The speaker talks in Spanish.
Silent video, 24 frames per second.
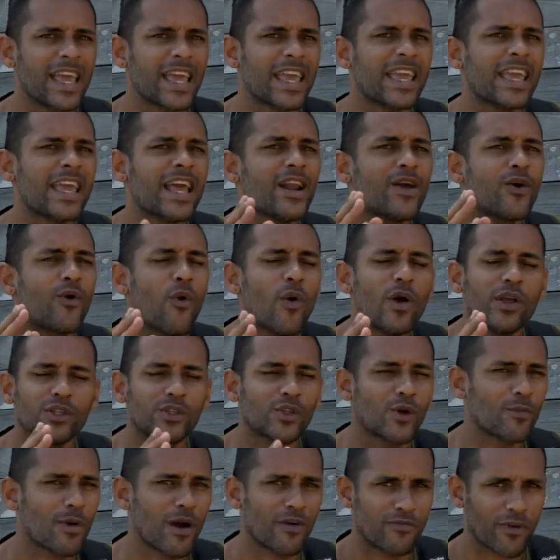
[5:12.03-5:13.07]
Y el
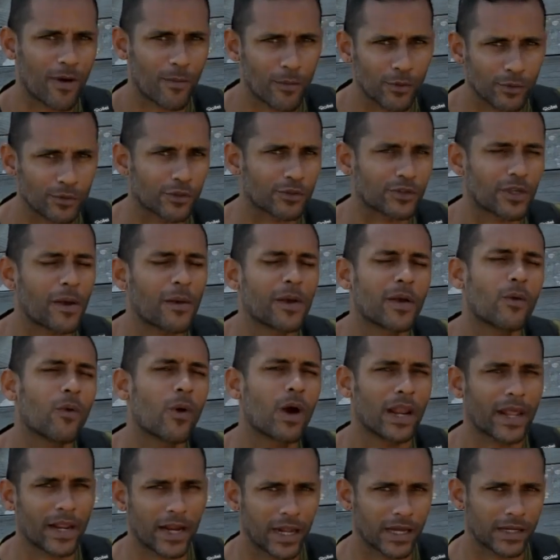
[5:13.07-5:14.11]
cuento más famoso, ¿saben
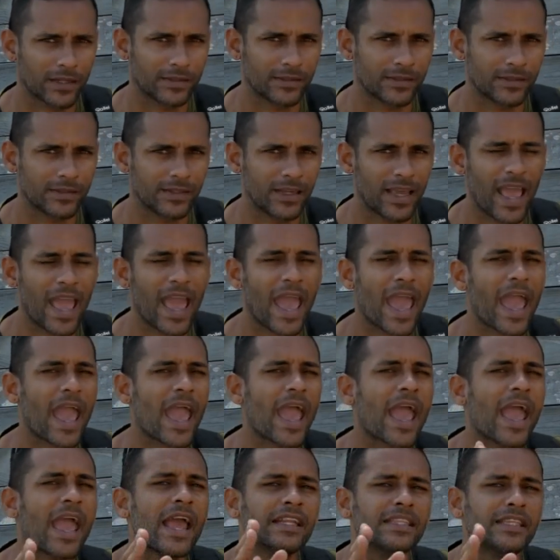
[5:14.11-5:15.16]
cuál era?
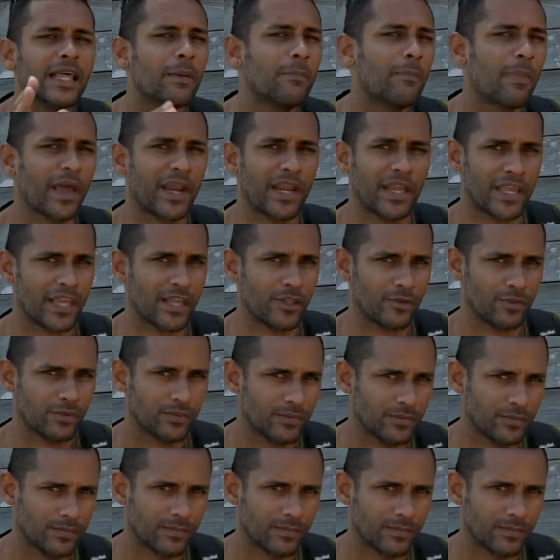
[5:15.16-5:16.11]
El del periquito.